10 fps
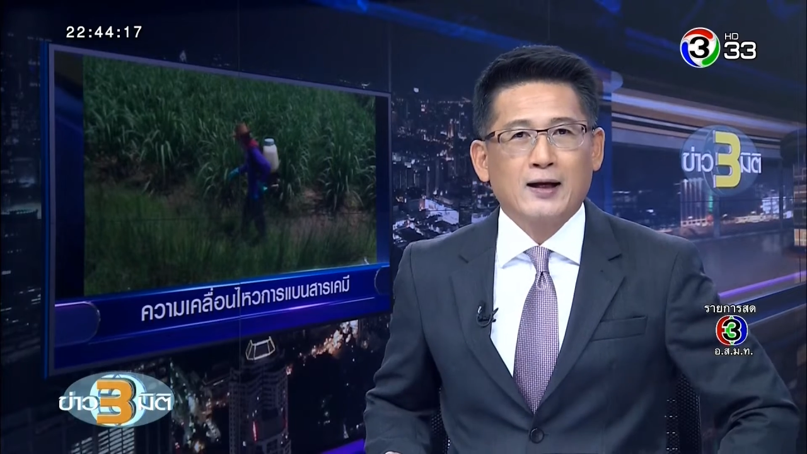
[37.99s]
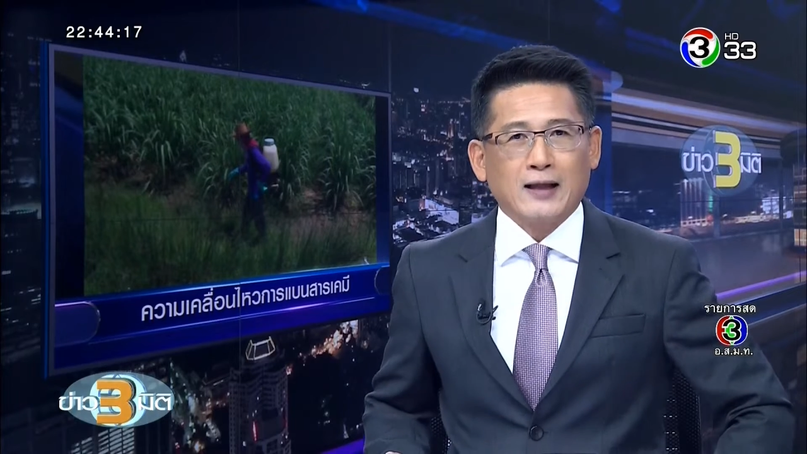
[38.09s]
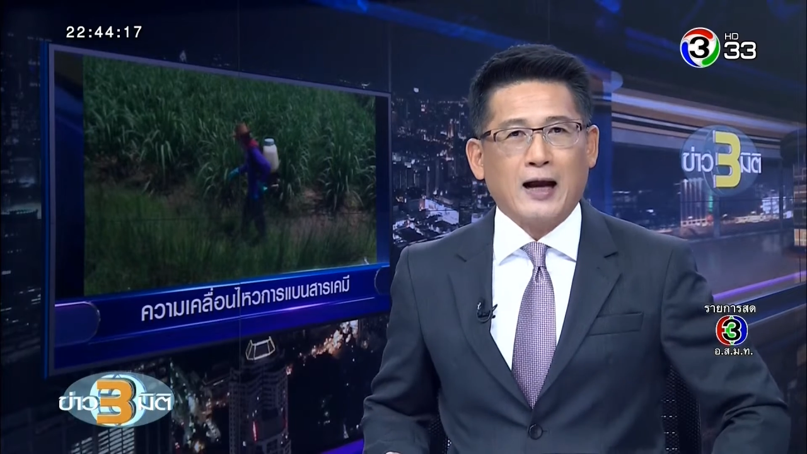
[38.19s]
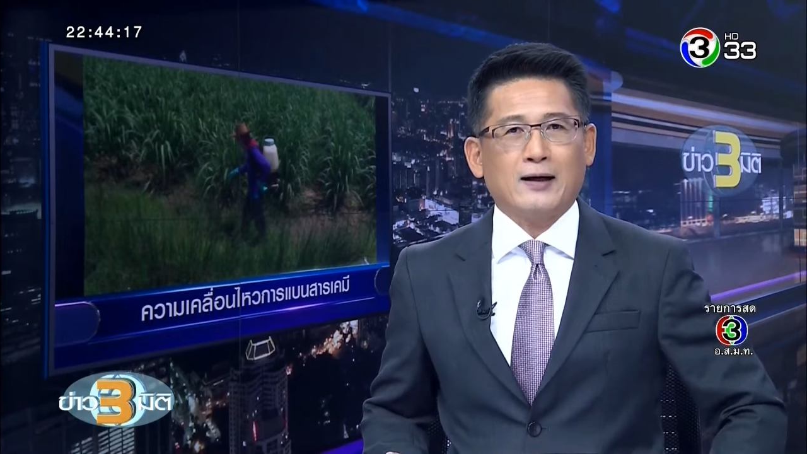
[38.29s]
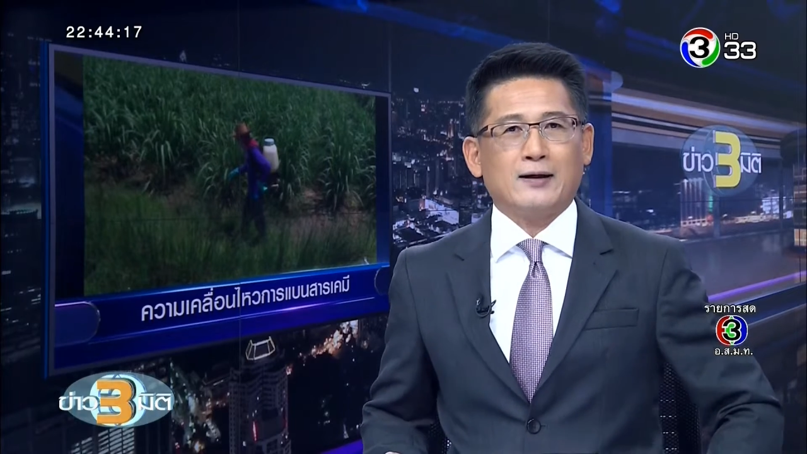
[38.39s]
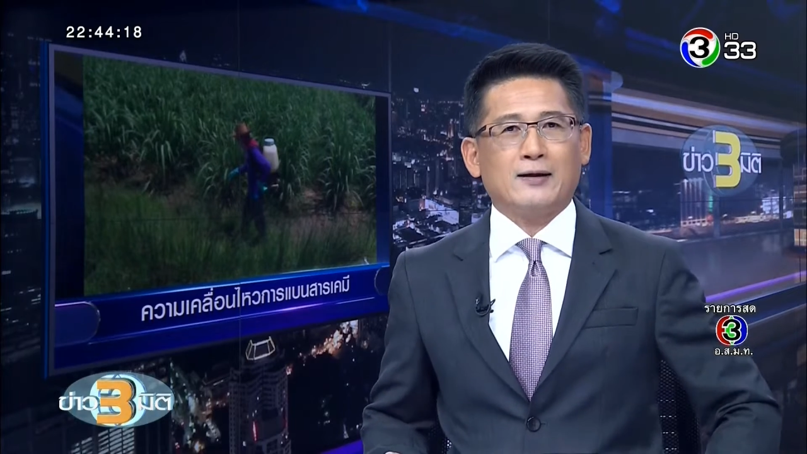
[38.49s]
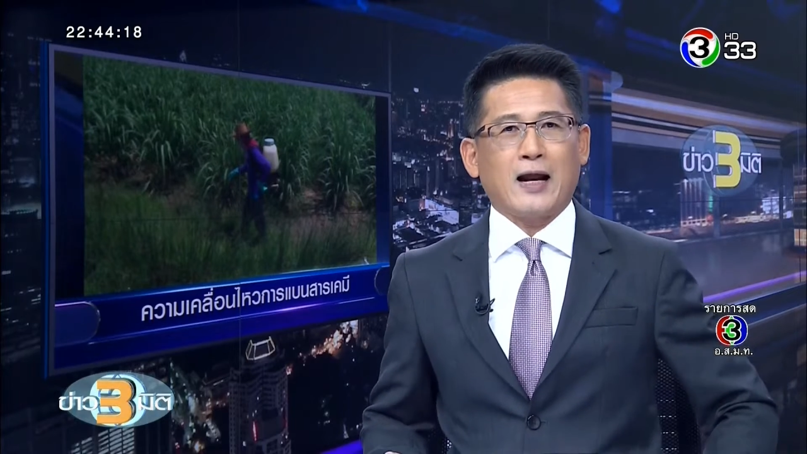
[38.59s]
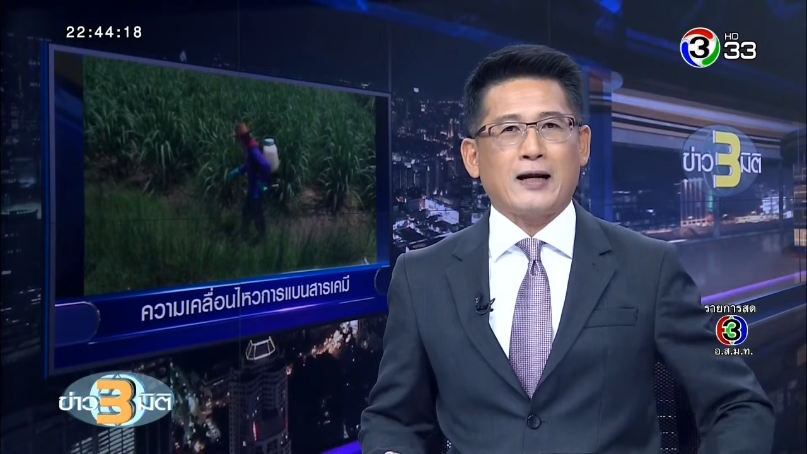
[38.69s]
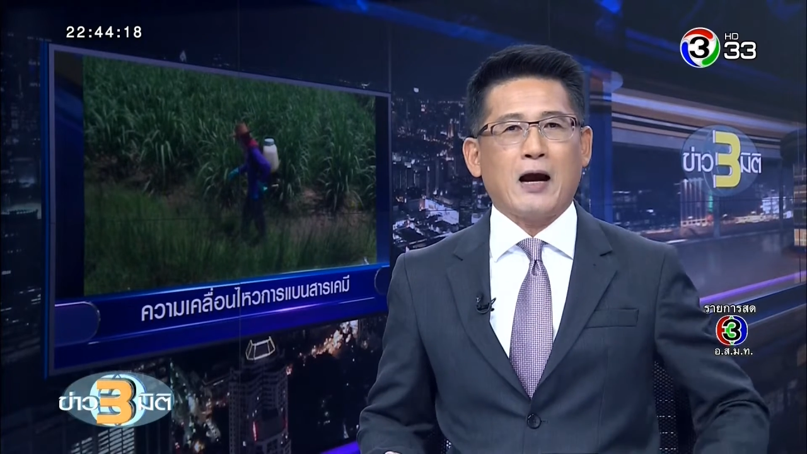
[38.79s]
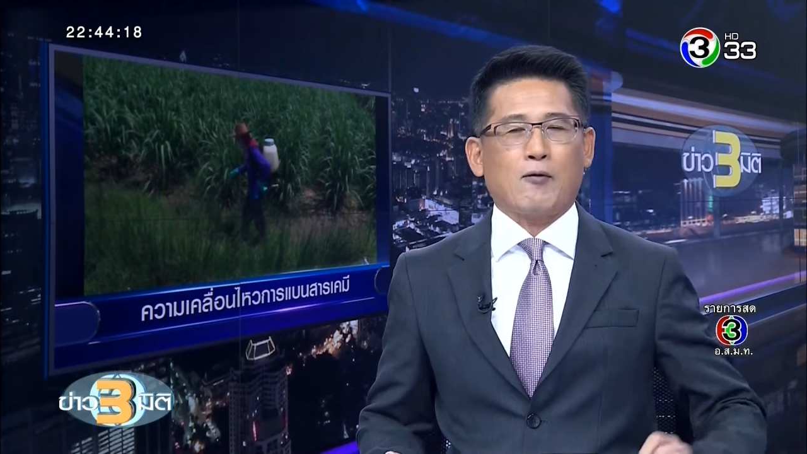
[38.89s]
ทั้งใน
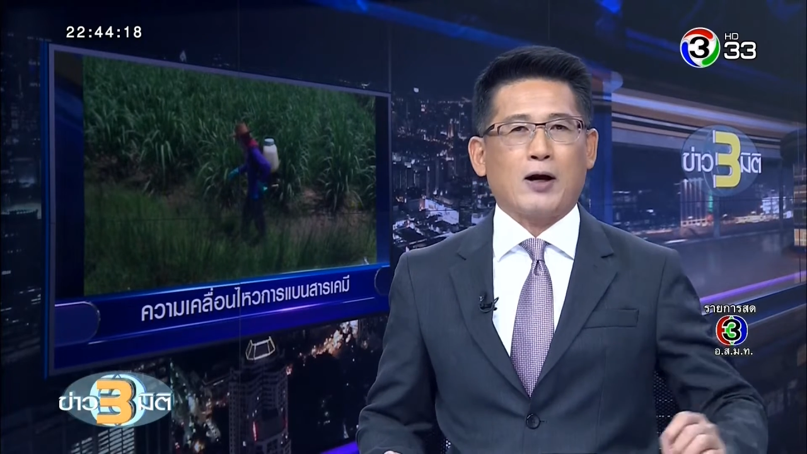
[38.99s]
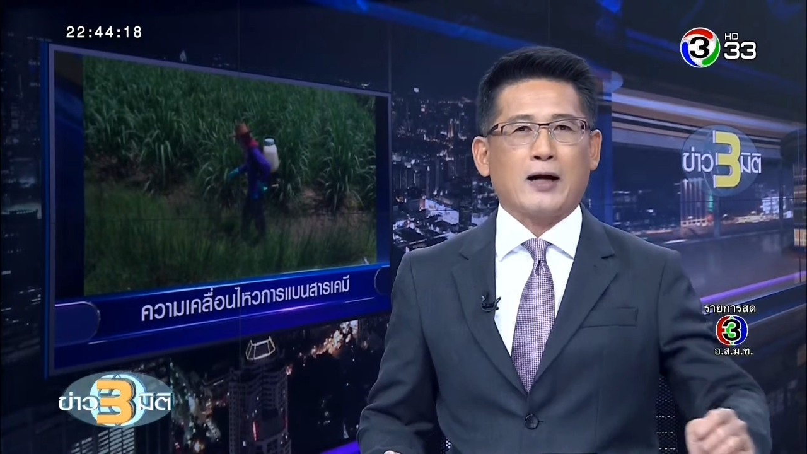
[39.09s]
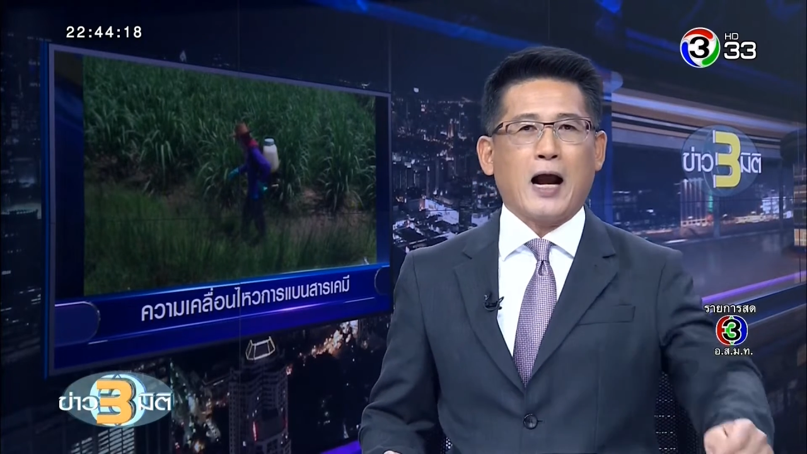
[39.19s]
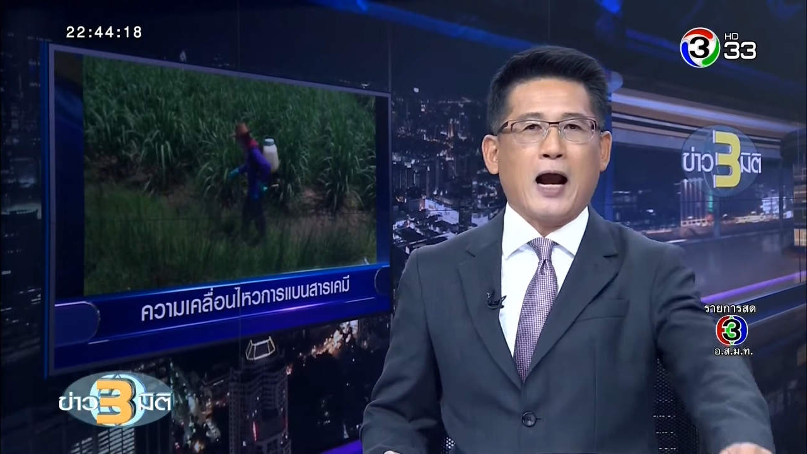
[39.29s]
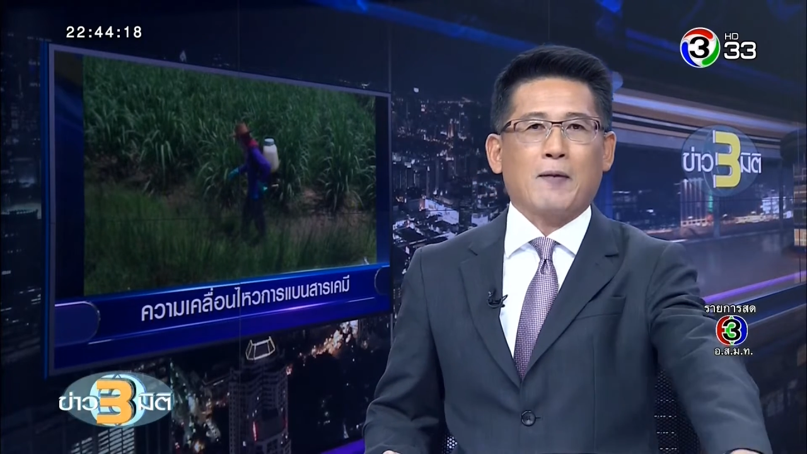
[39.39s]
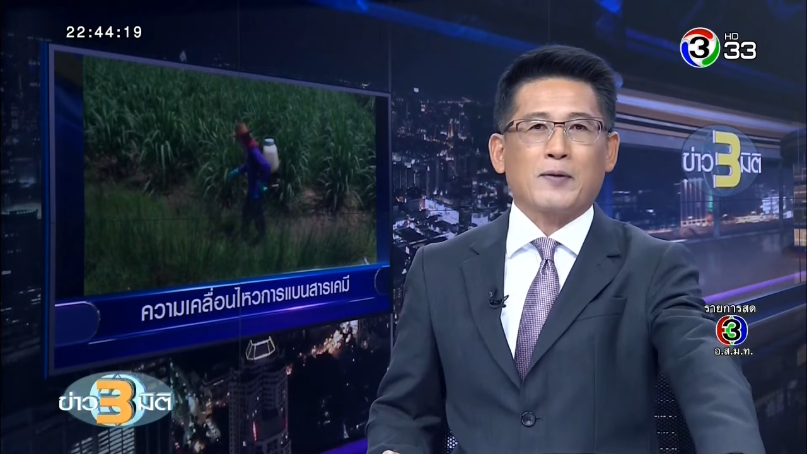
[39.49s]
แง่ราคา